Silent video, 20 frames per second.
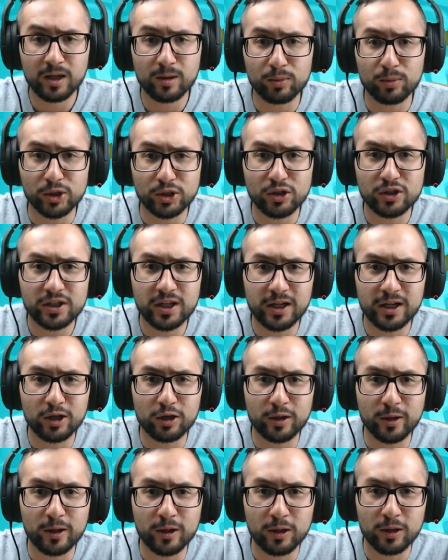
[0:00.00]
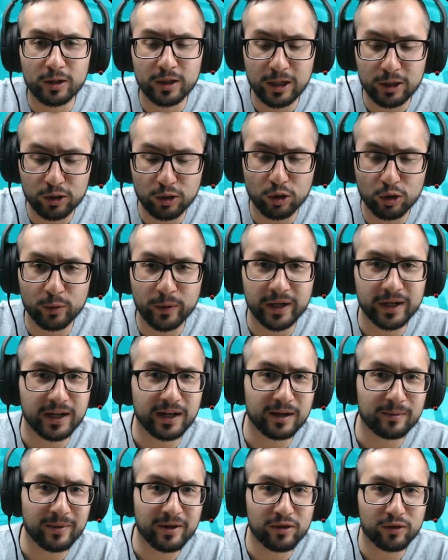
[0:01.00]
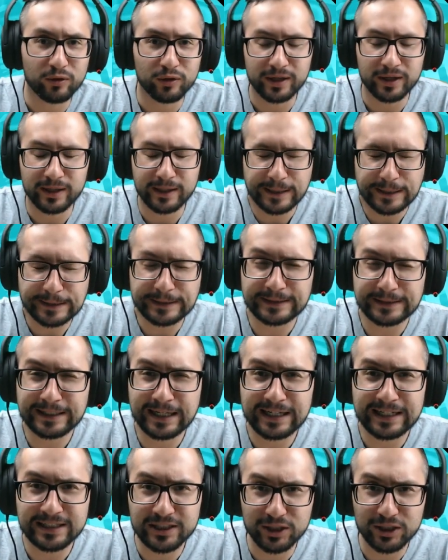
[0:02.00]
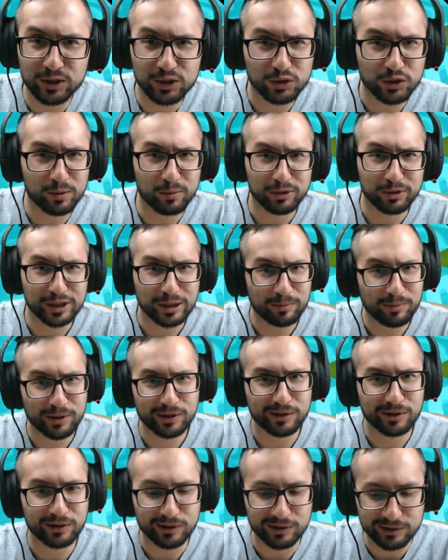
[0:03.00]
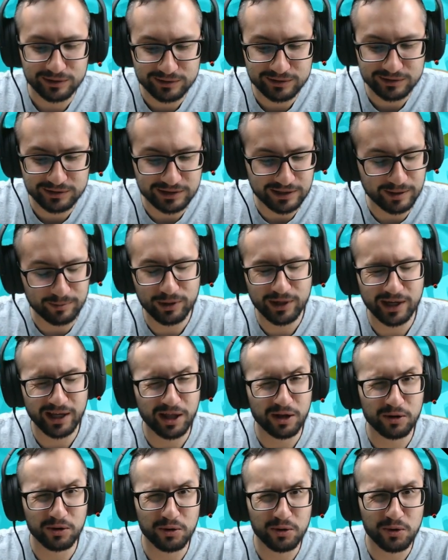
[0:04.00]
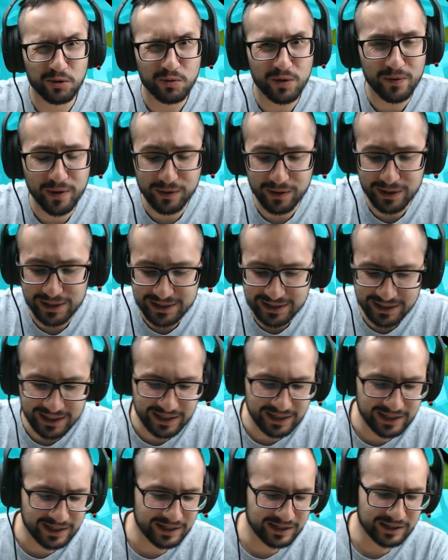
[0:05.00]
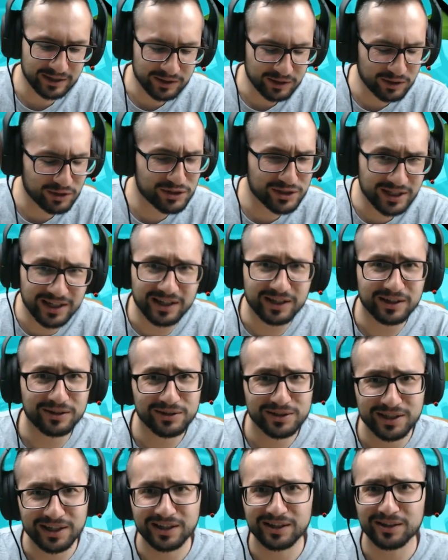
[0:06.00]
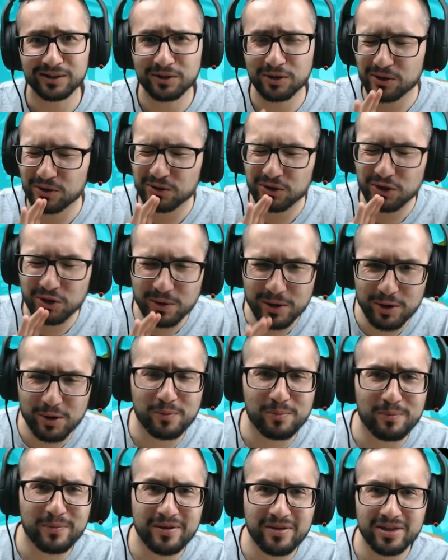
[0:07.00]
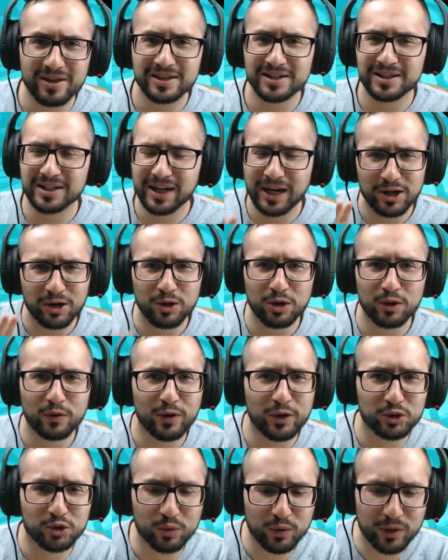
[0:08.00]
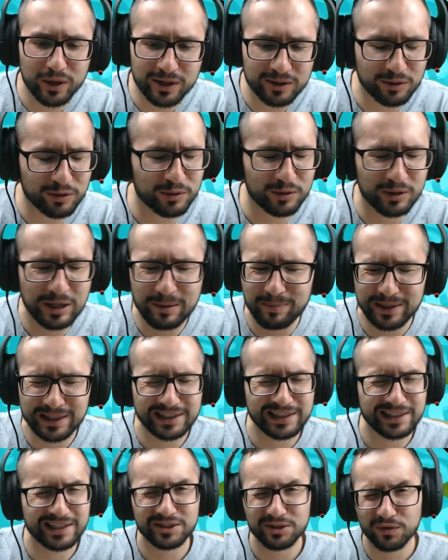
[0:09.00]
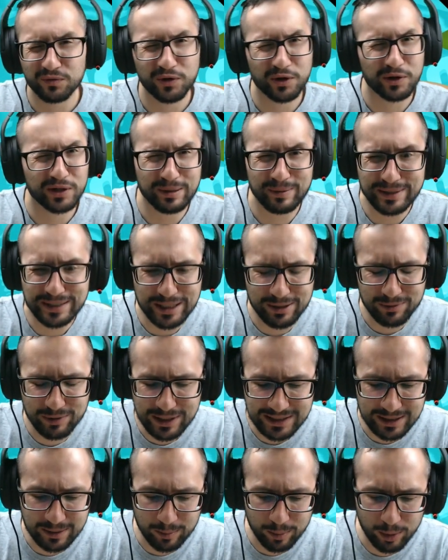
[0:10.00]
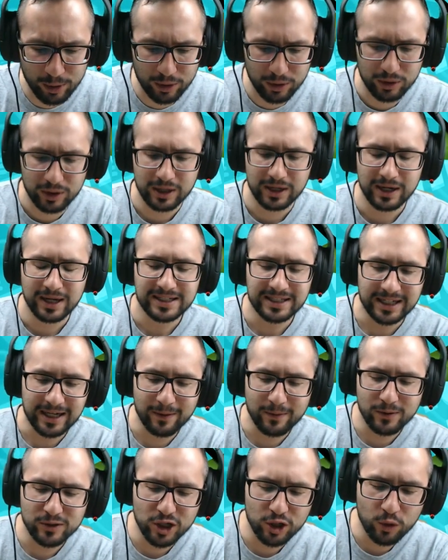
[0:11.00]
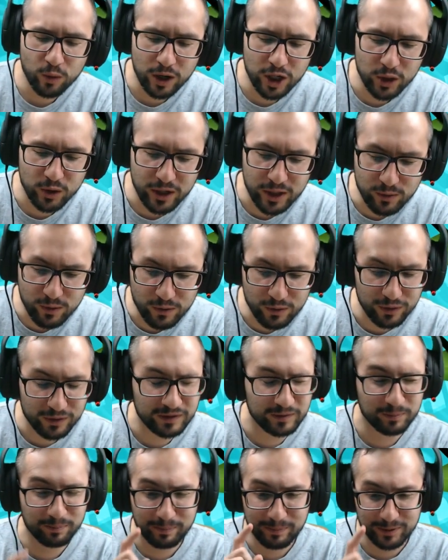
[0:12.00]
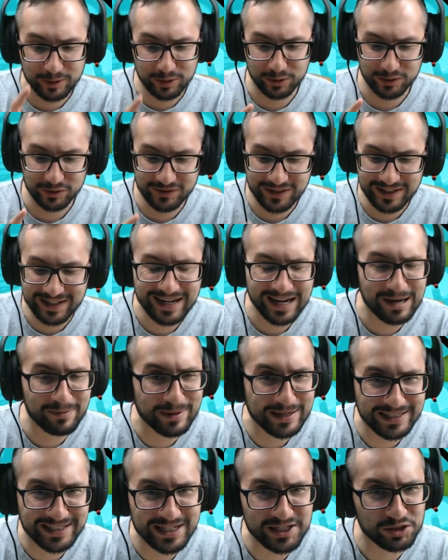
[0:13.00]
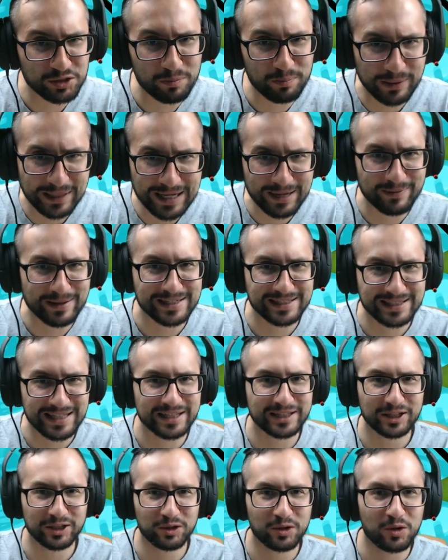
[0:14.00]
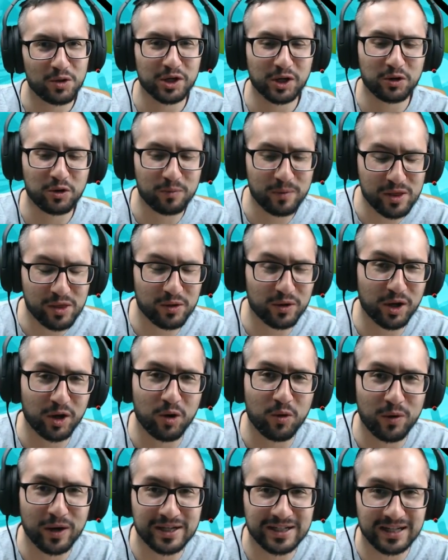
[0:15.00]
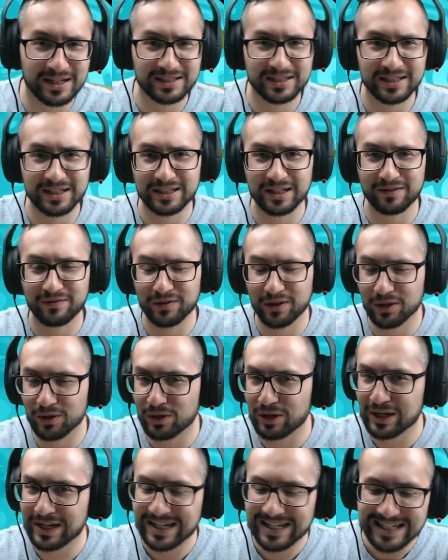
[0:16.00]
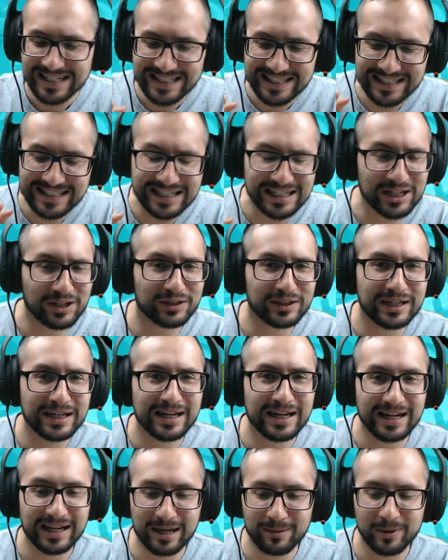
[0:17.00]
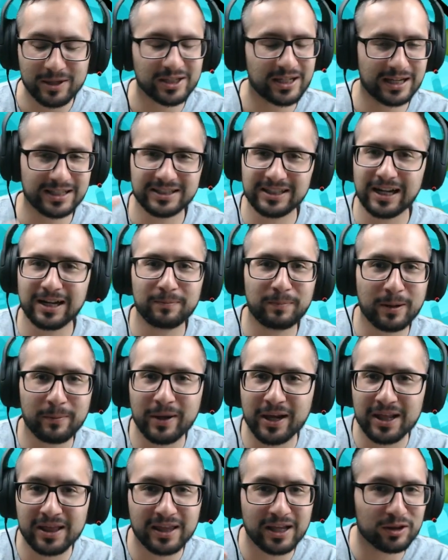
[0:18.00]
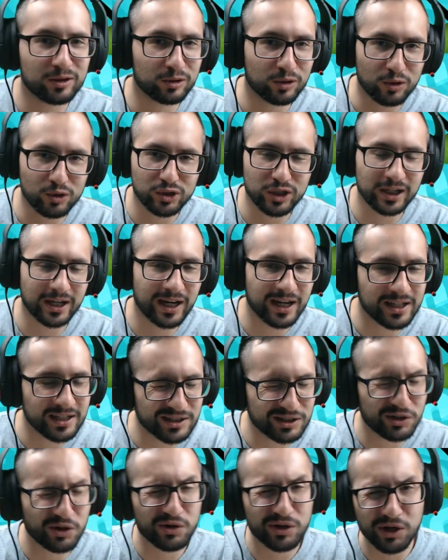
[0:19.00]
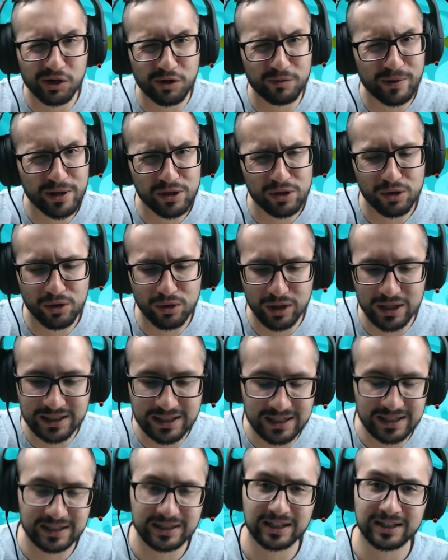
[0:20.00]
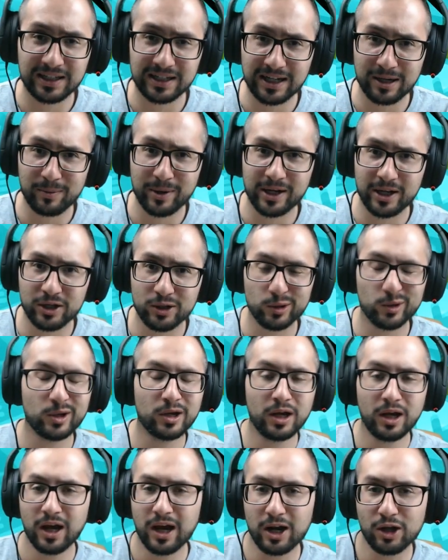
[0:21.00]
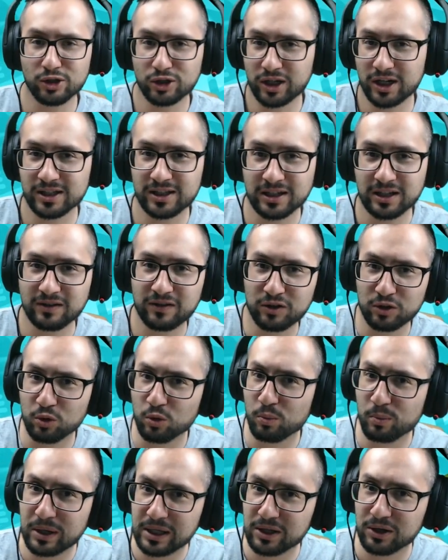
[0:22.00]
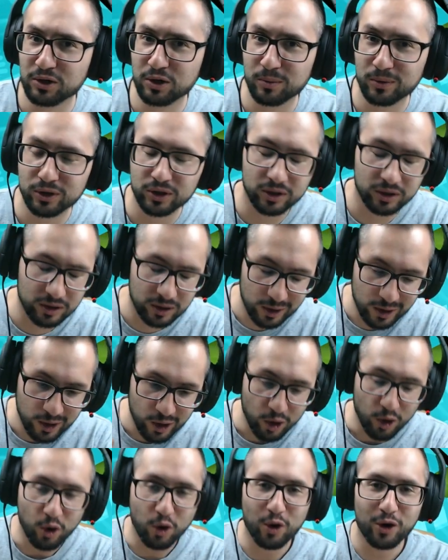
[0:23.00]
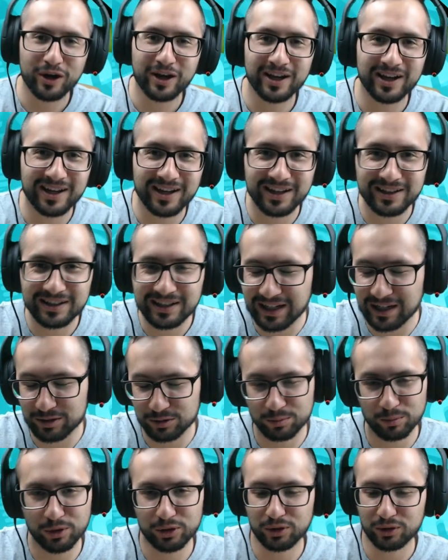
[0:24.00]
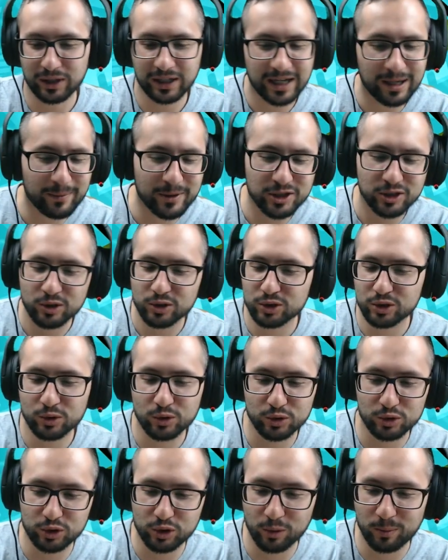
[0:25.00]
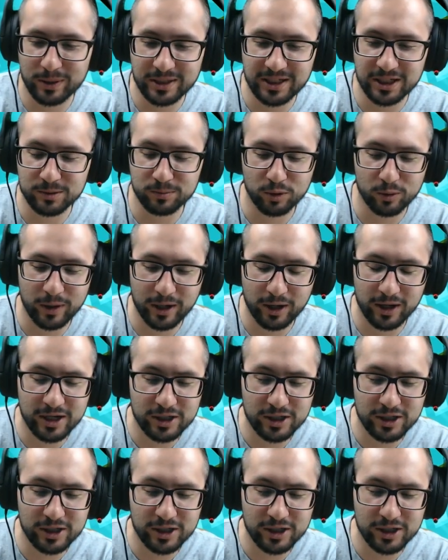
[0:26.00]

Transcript: Pues no ha salido del todo bien el mazo de Tali, chicos, con el montapuerco. O sea, hemos quedado con un 9 o algo así y no sé, no sé. No, no me convence, así que no lo voy a subir. No, las partidas no fueron demasiado buenas tampoco. Así que vamos a jugarlo de nuevo con 100 gemas, ¿eh? esto pica bastante. Yo no recomiendo que juguéis este desafío si no tenéis las gemas. O sea, si al primer intento no lo sacáis, no recomiendo gastarse tanta gema en ello, a no ser que estéis haciendo un vídeo como yo o que tenéis un montón de gemas y os, lo paséis muy bien con